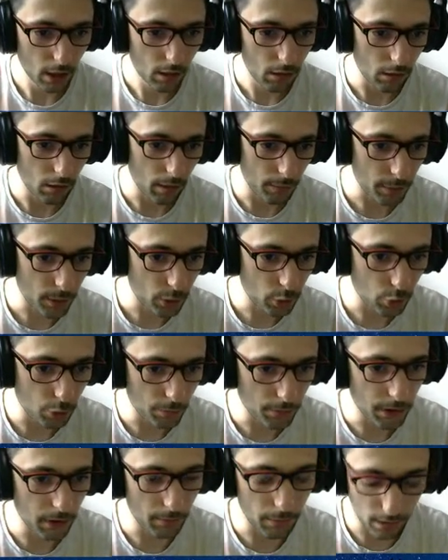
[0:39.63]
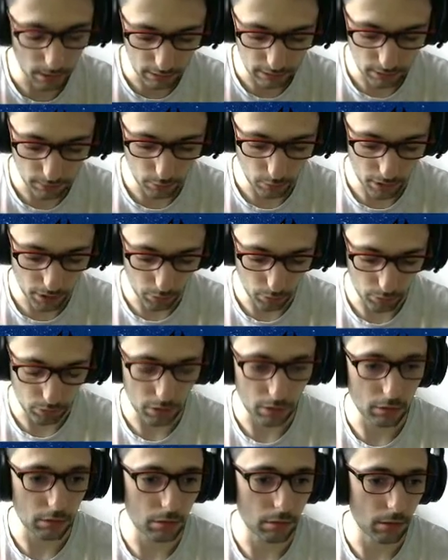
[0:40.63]
Après je lui mets bah, sa volée haute,
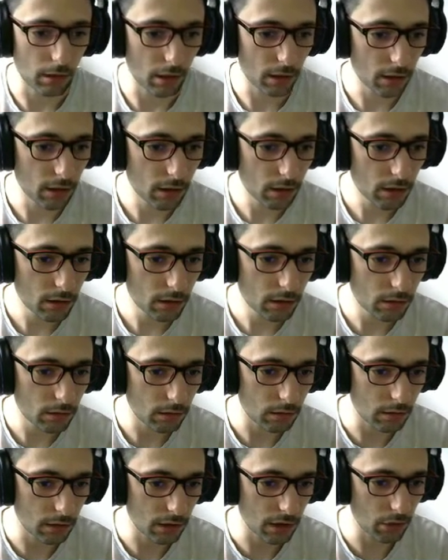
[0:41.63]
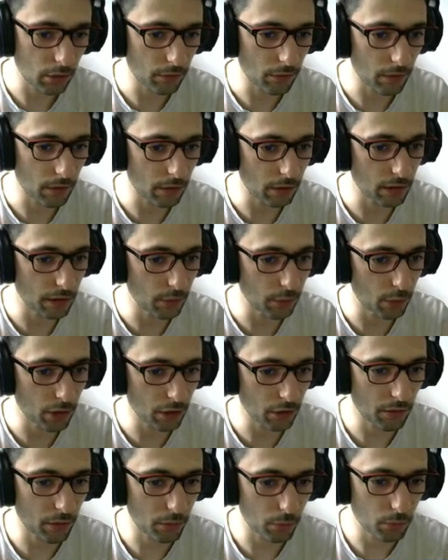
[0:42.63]
euh, voilà, 80, niveau
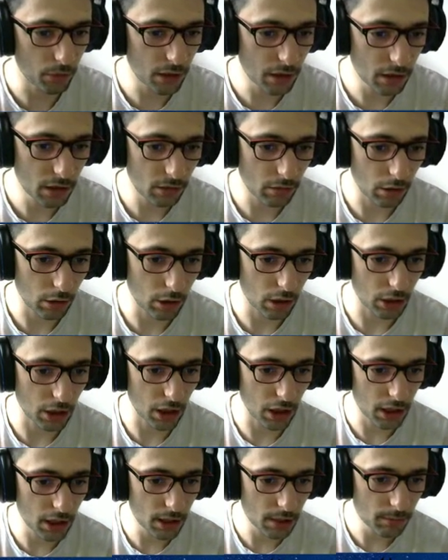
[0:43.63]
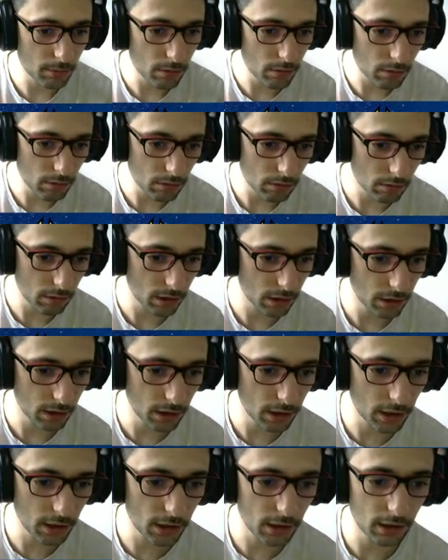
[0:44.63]
88, un dribble
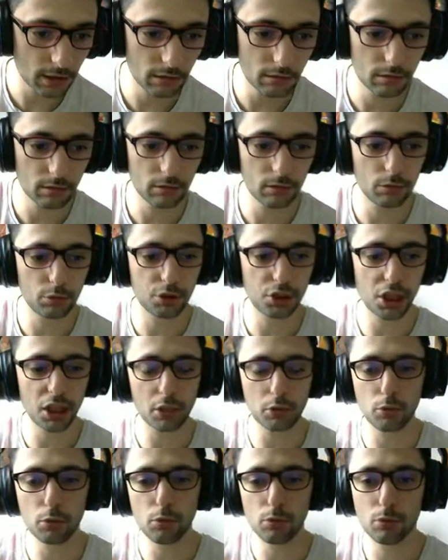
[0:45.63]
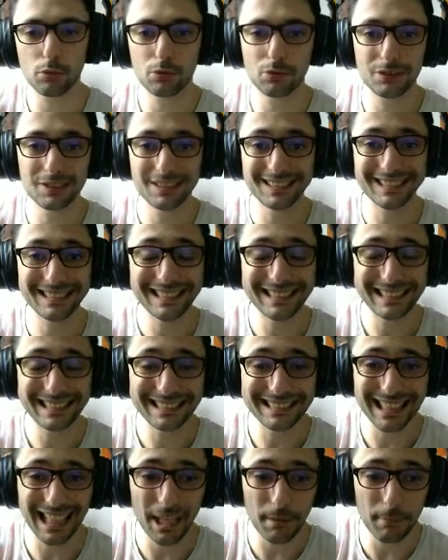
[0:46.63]
et le tir du
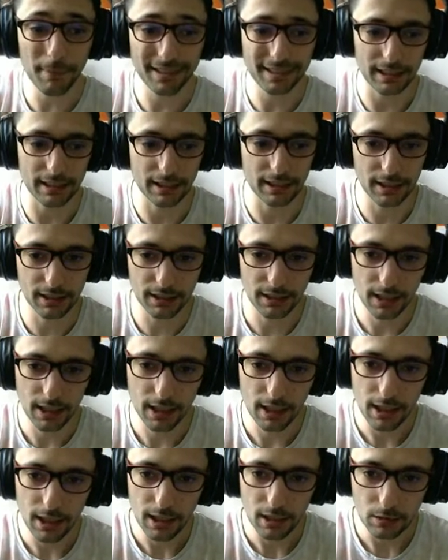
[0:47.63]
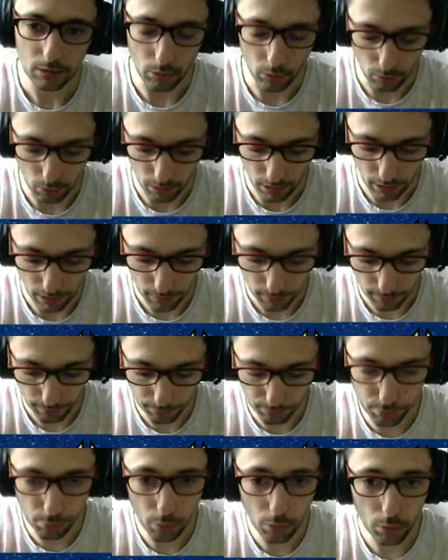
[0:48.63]
time attack. Donc voilà
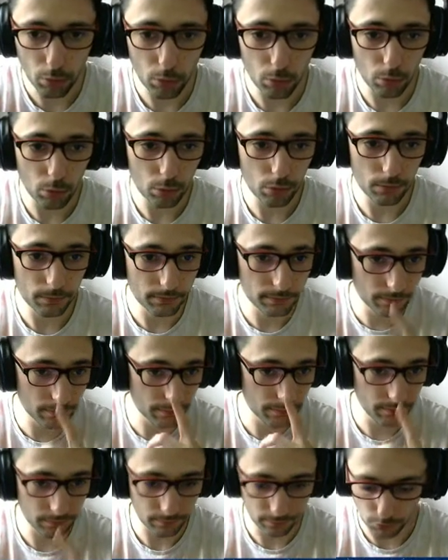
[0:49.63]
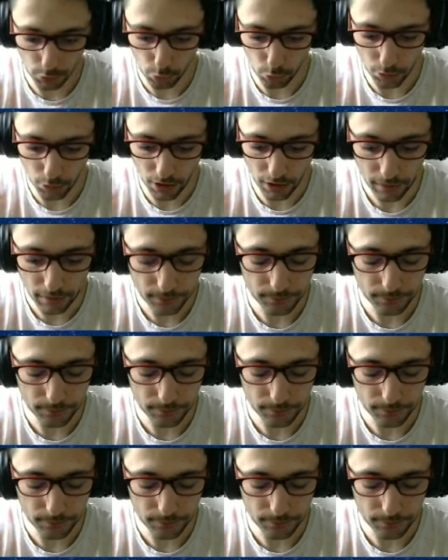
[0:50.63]
pour le niga